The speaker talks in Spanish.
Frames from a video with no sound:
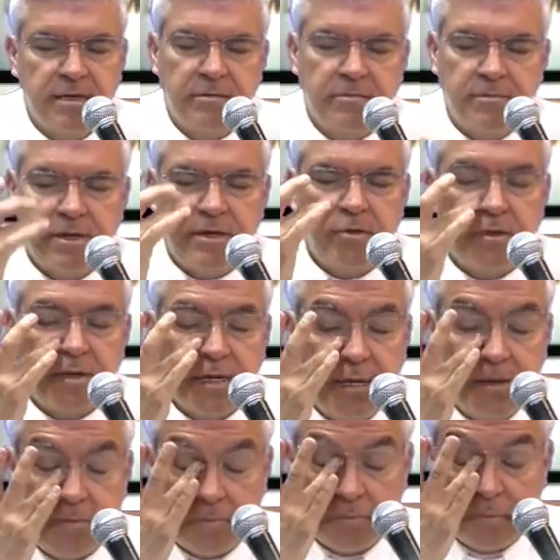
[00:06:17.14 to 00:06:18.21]
pero
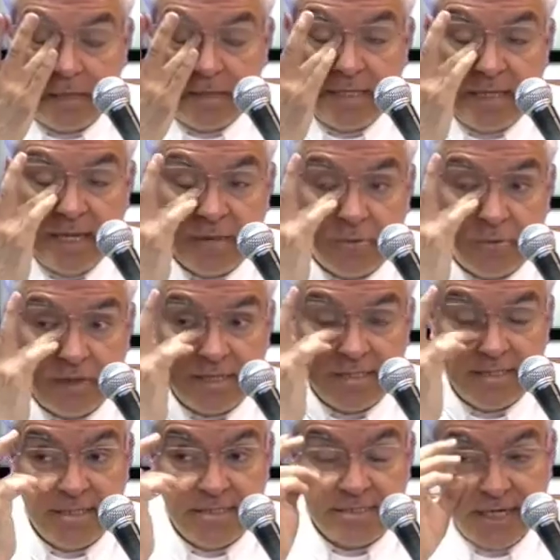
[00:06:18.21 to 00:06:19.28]
que de tanto
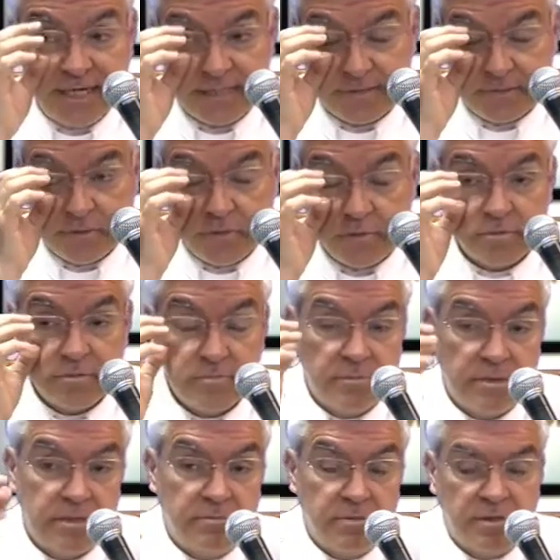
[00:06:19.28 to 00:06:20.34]
decírselas yo
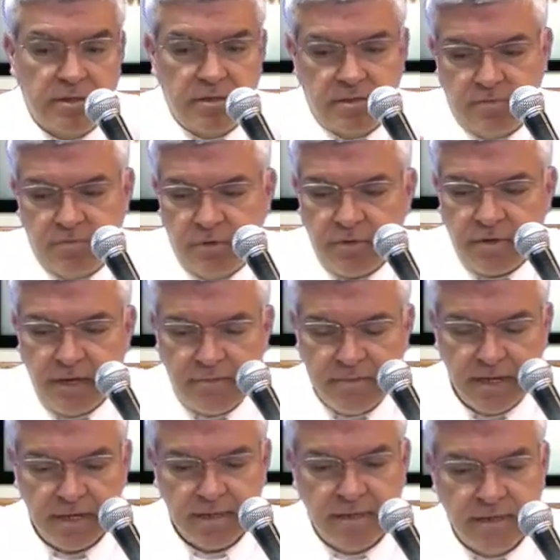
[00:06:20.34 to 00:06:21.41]
en el programa,